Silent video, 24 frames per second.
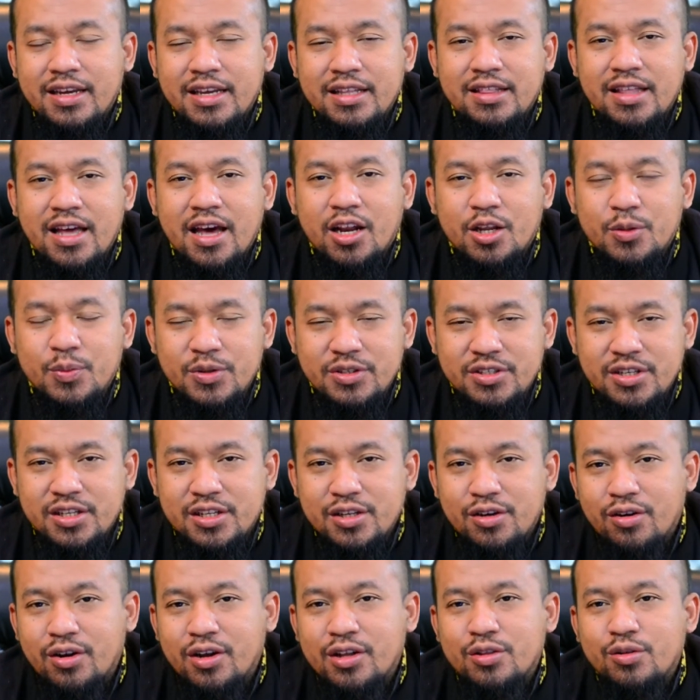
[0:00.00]
kita harus
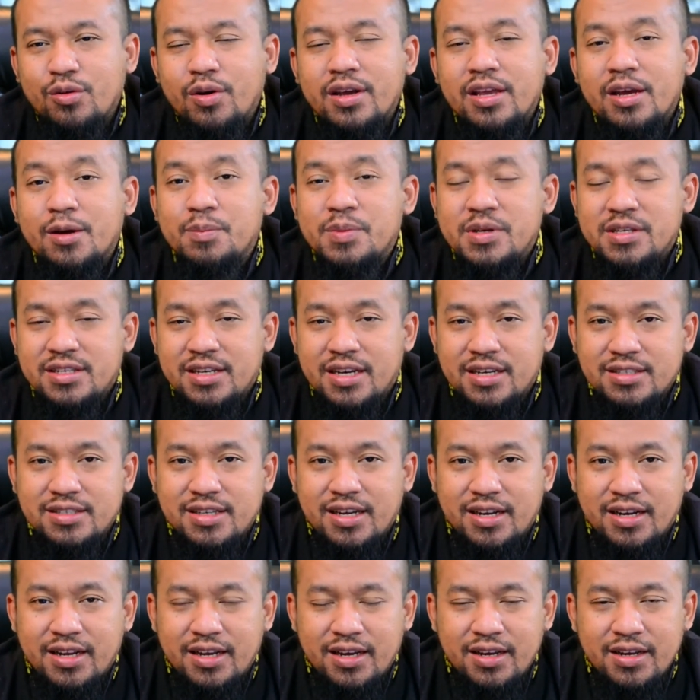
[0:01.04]
menjadi orang tua yang
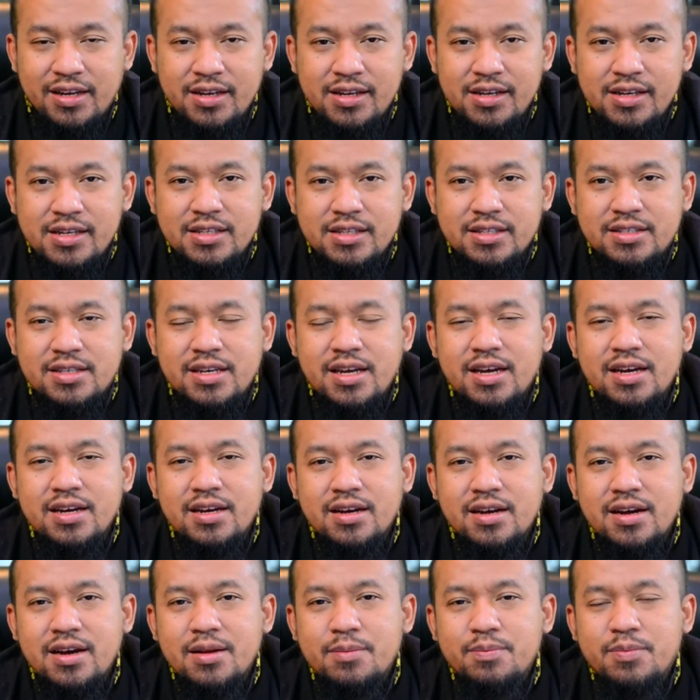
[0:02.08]
bijaksana.
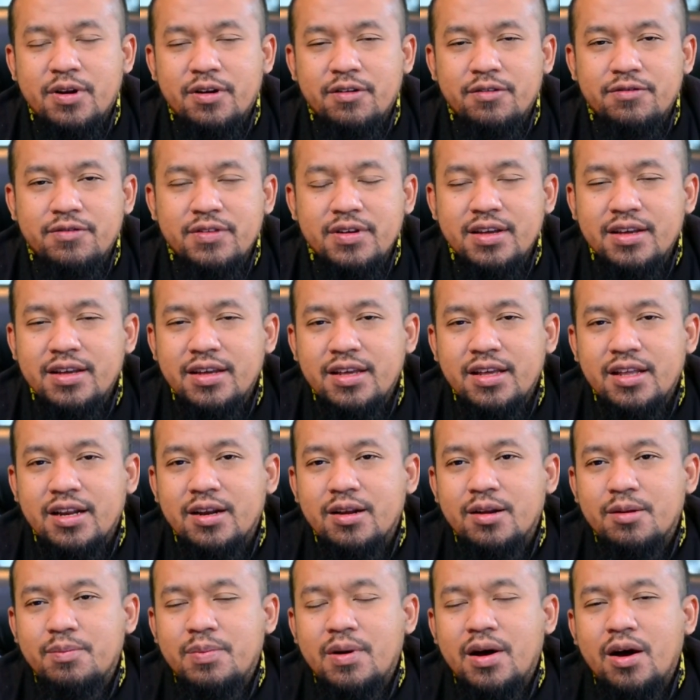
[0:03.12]
Jangan
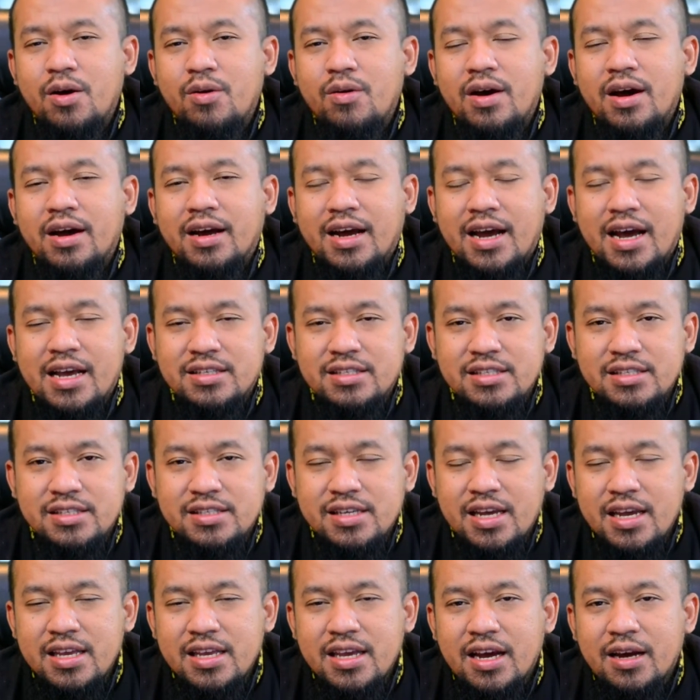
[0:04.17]
berpikir bahwa kasih
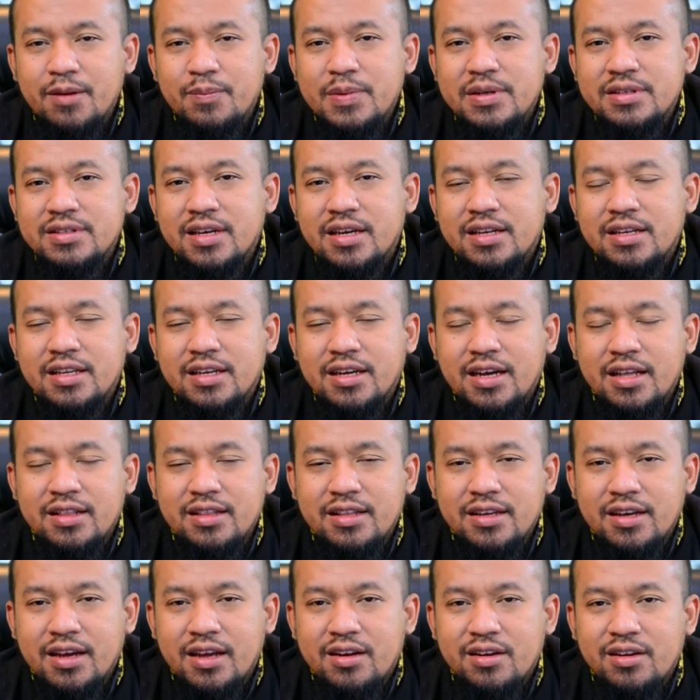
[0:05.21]
sayang bisa
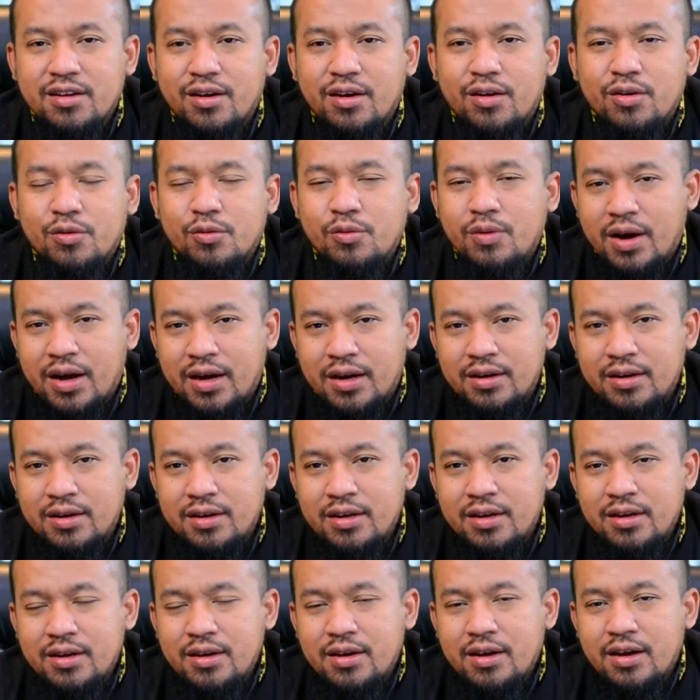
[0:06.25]
digantikan dengan uang
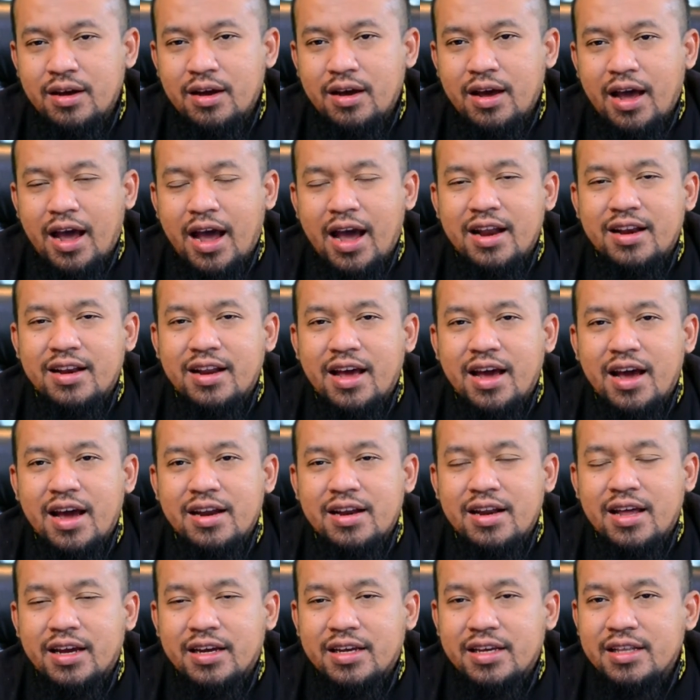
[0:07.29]

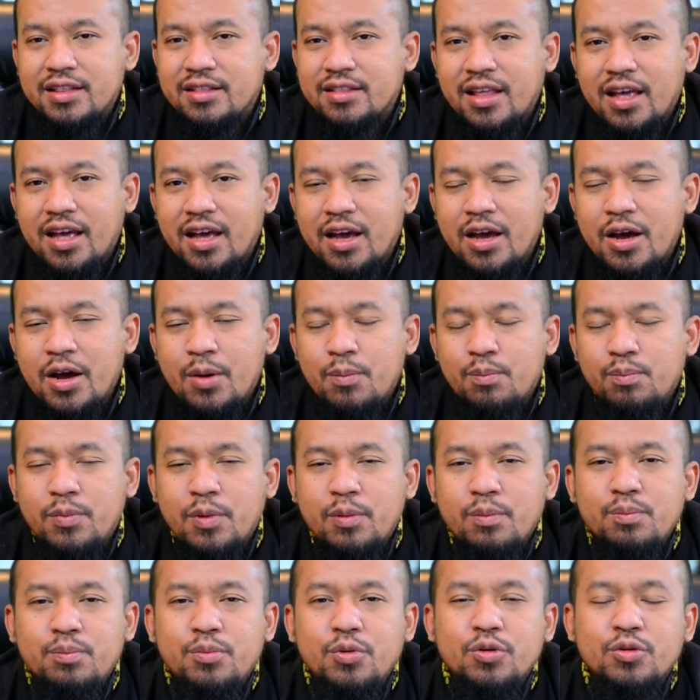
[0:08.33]
anak-anak kita
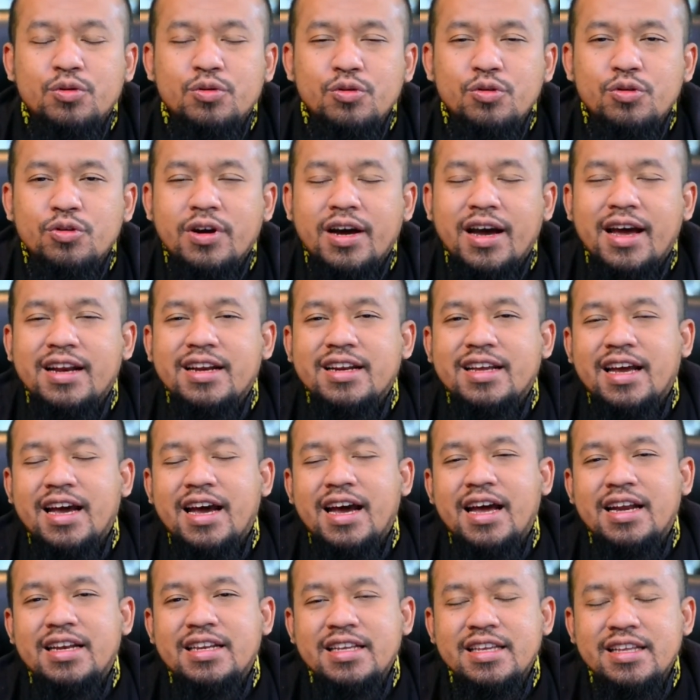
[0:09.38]
membutuhkan
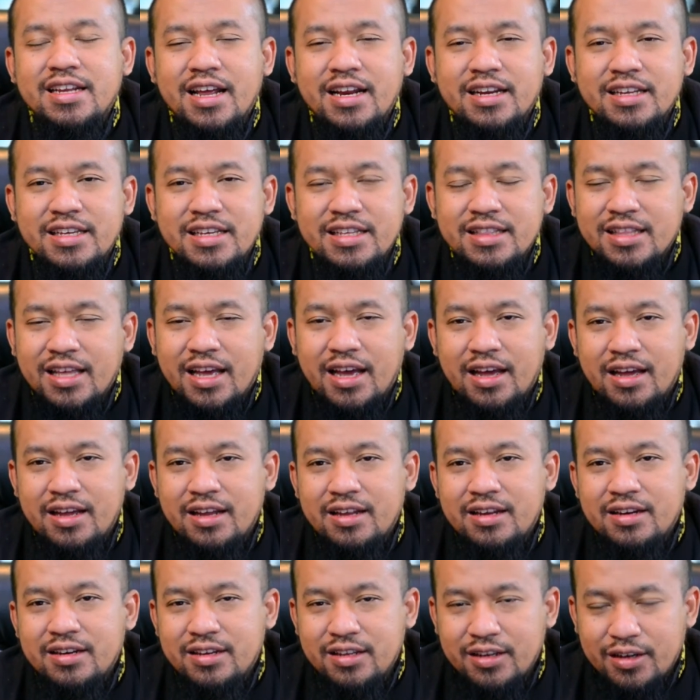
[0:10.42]
kehadiran kita
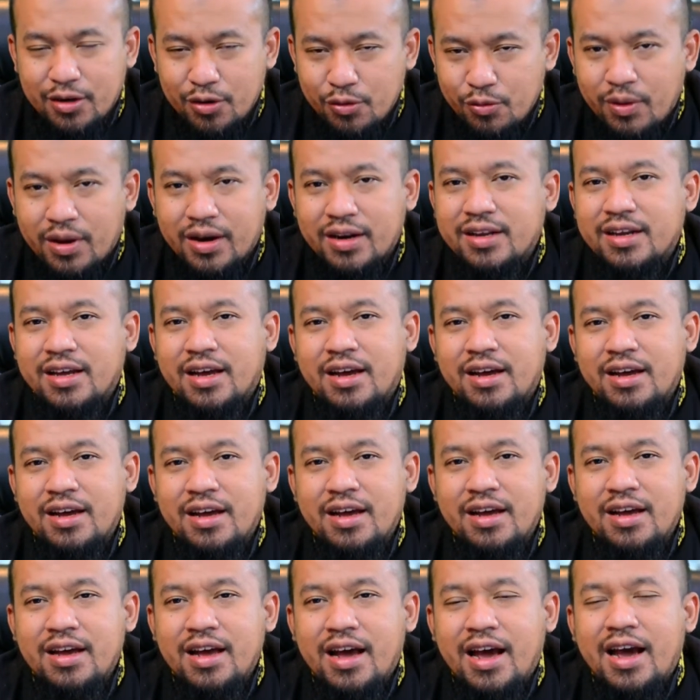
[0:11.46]
di keluarga.
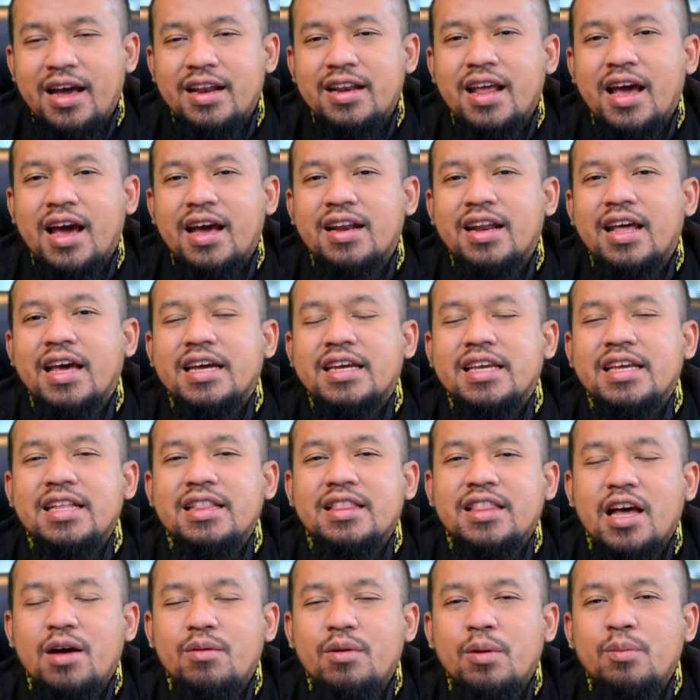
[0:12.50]
Anak-anak
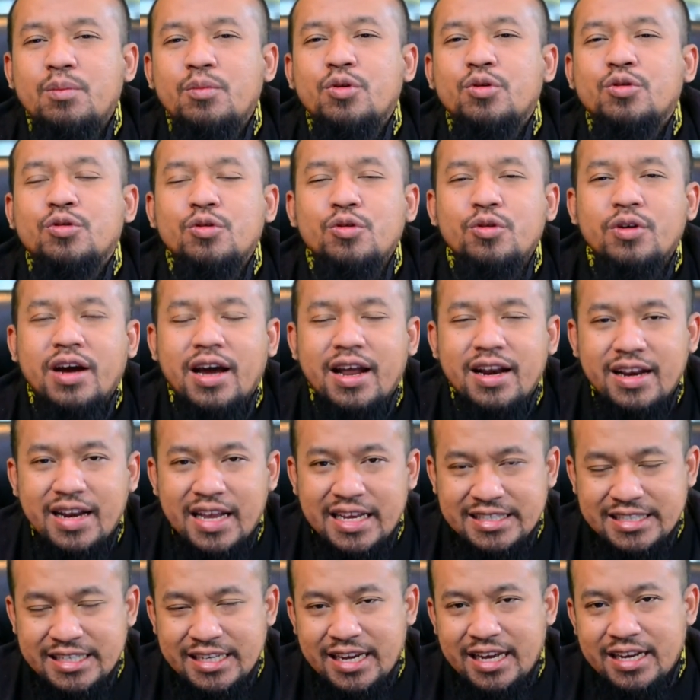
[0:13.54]
kita membutuhkan
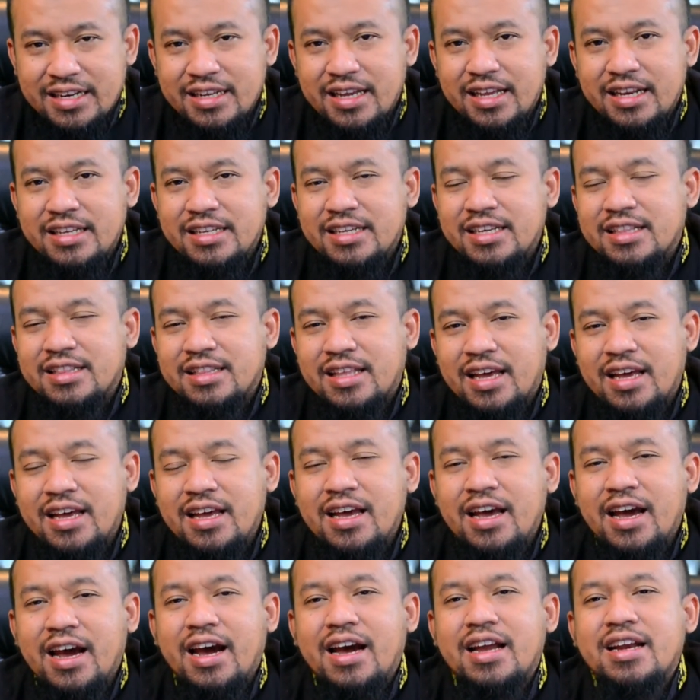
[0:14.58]
nasihat dari kita.
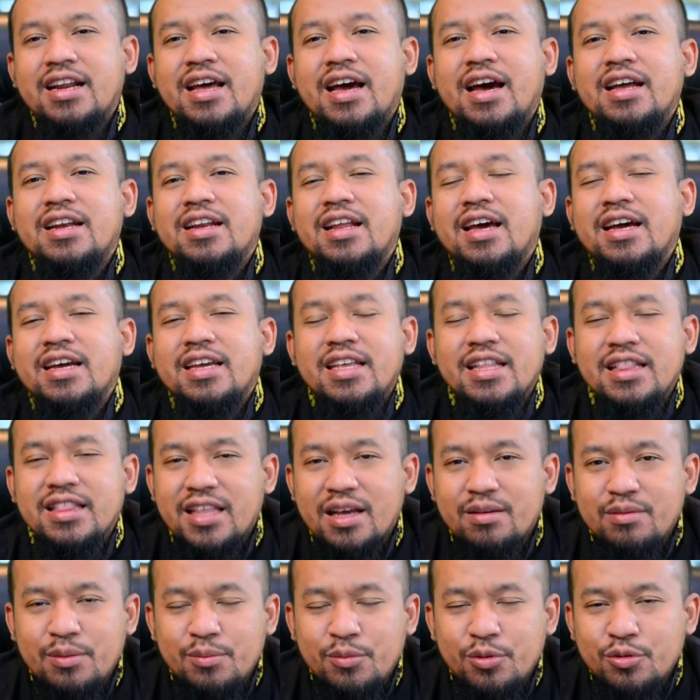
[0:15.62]
Anak-anak
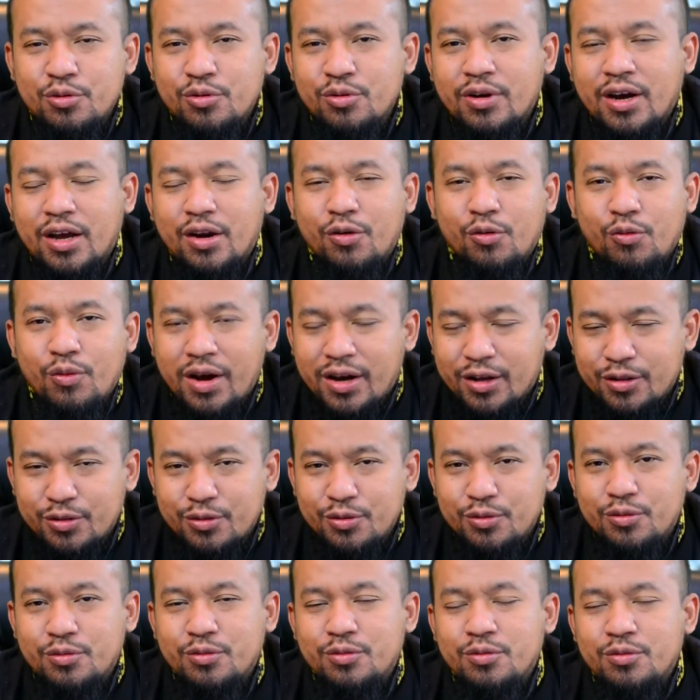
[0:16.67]
kita membutuhkan
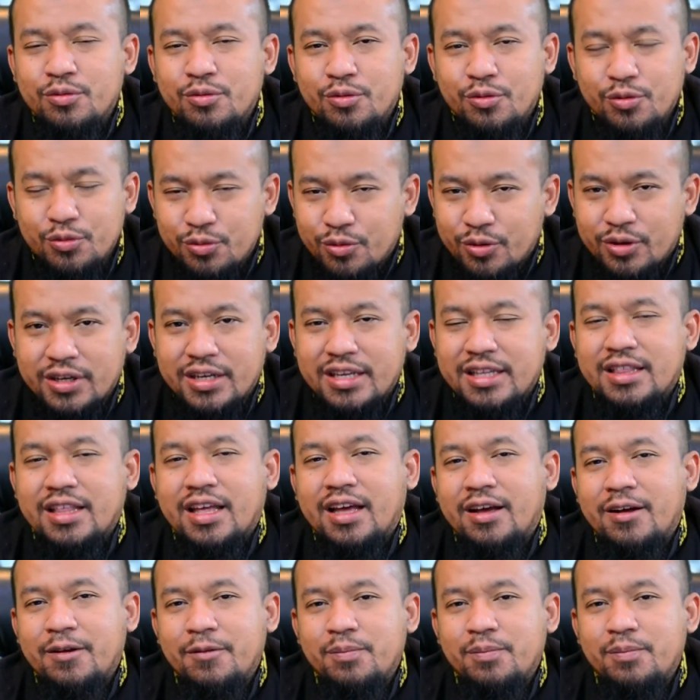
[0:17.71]
waktu untuk kita.